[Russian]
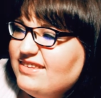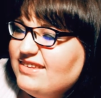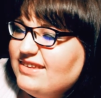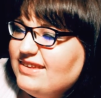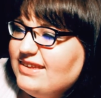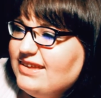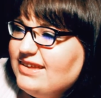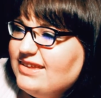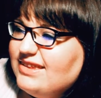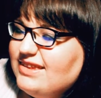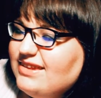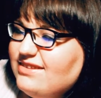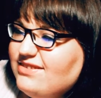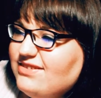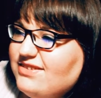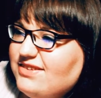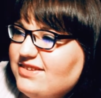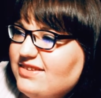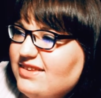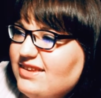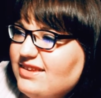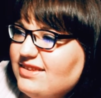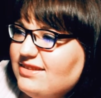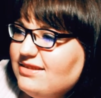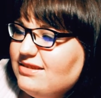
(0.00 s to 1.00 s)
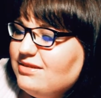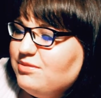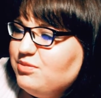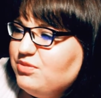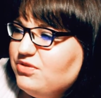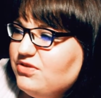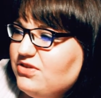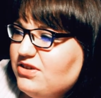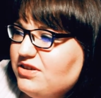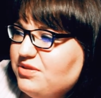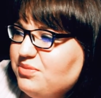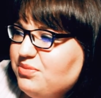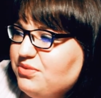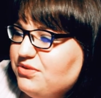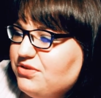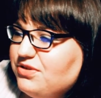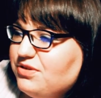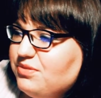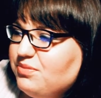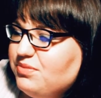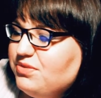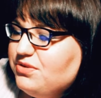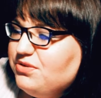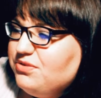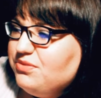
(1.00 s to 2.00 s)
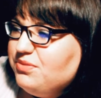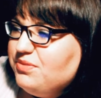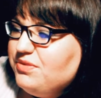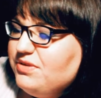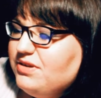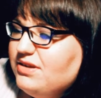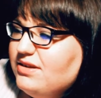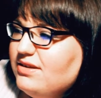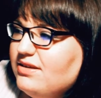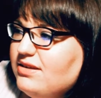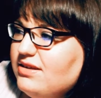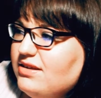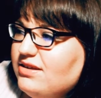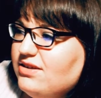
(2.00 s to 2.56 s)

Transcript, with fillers: когда начала это замечать, просто подумала,